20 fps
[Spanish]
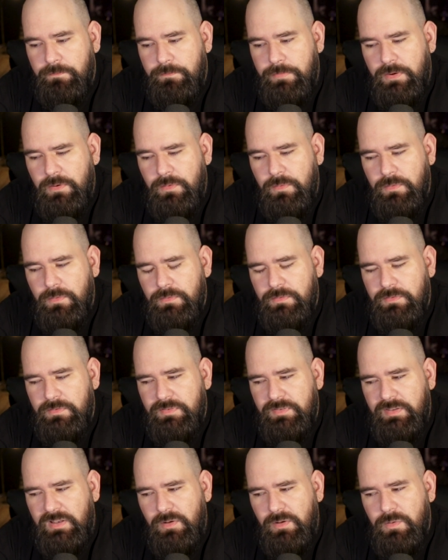pero
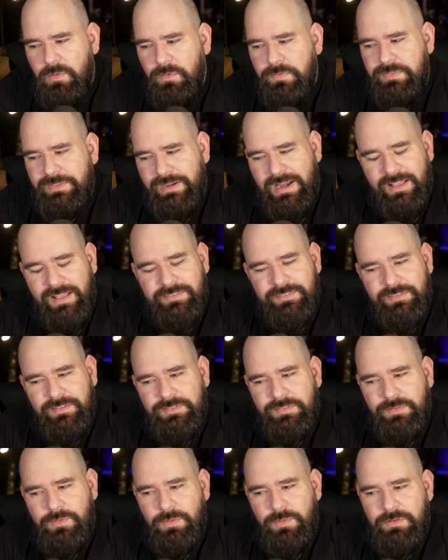si lo
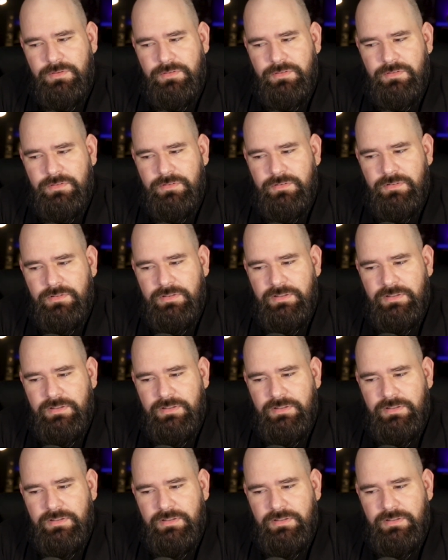contrastas con,